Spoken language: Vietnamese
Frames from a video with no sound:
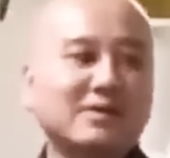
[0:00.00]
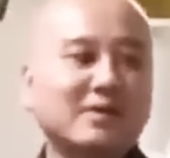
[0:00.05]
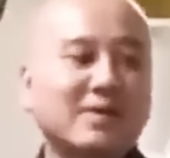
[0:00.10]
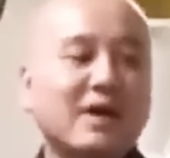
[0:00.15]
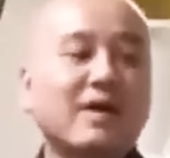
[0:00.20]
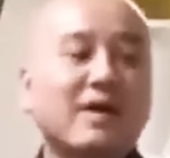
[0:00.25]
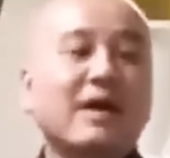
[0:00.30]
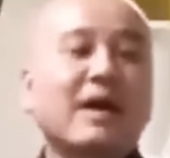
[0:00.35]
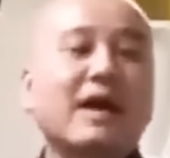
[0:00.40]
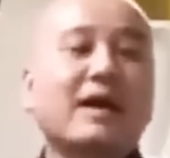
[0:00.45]

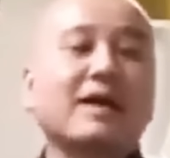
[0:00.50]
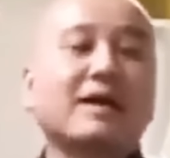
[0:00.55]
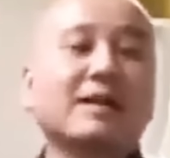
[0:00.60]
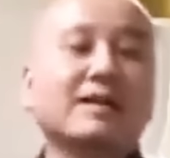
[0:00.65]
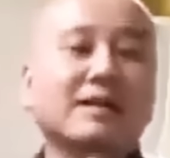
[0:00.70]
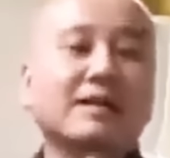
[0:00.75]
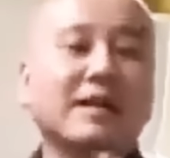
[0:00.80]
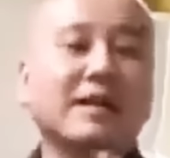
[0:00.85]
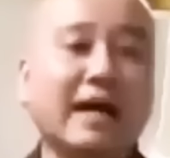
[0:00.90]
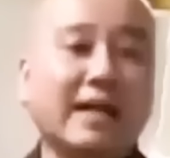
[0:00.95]
Đó là
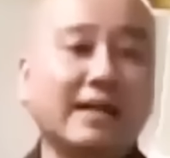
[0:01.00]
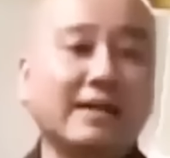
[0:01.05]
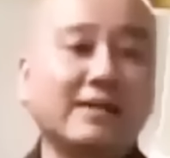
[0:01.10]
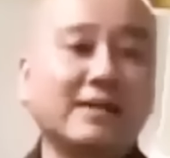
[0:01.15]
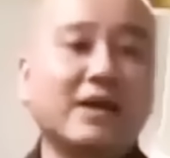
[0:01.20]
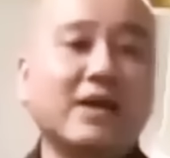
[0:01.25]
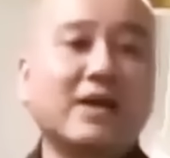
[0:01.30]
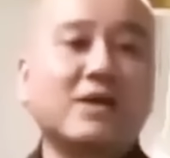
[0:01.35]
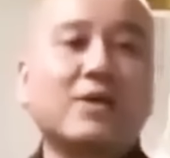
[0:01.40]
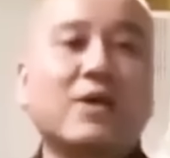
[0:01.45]
hình
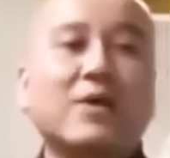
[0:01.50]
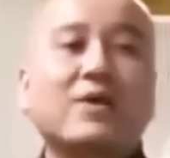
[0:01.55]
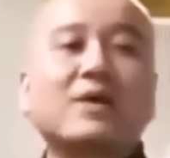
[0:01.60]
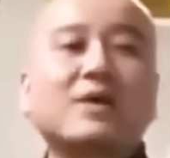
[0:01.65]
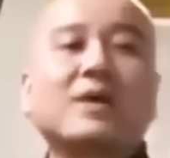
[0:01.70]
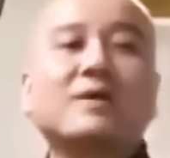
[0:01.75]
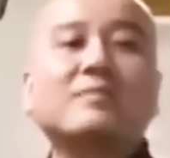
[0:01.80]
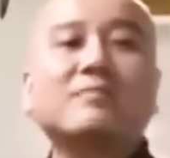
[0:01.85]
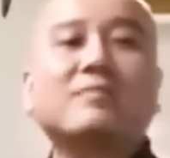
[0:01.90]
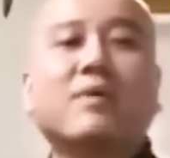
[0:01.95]
ảnh nói
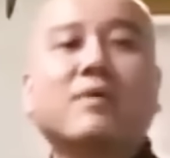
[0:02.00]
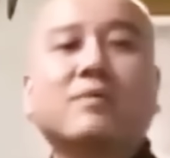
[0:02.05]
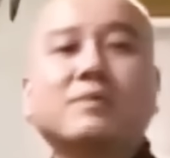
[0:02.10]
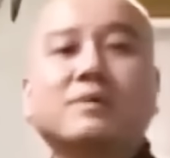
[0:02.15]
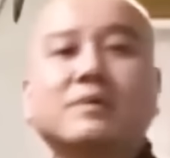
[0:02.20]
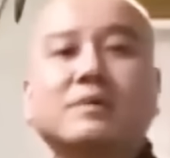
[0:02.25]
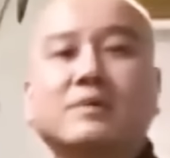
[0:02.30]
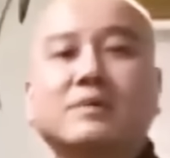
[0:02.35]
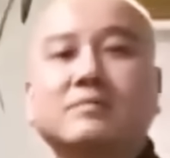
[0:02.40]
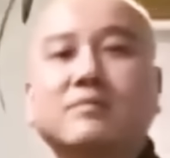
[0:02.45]
lên
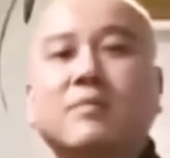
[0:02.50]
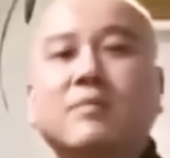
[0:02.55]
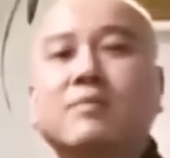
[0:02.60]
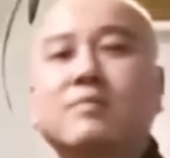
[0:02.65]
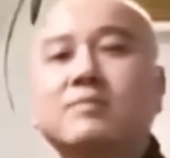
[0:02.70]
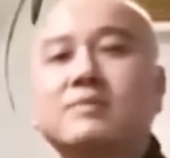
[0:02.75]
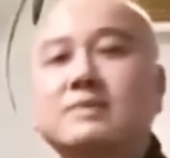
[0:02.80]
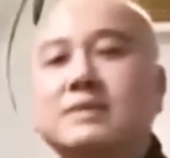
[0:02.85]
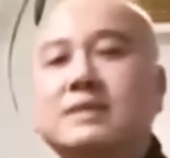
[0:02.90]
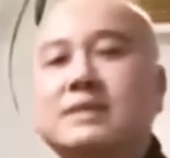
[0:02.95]
một người
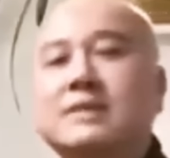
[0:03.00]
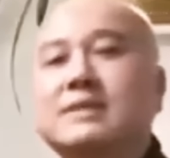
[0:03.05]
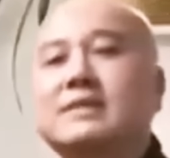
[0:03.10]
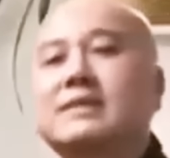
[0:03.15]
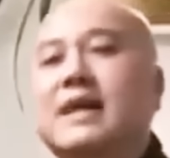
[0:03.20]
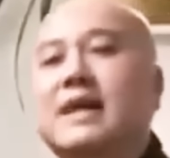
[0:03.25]
bủn xỉn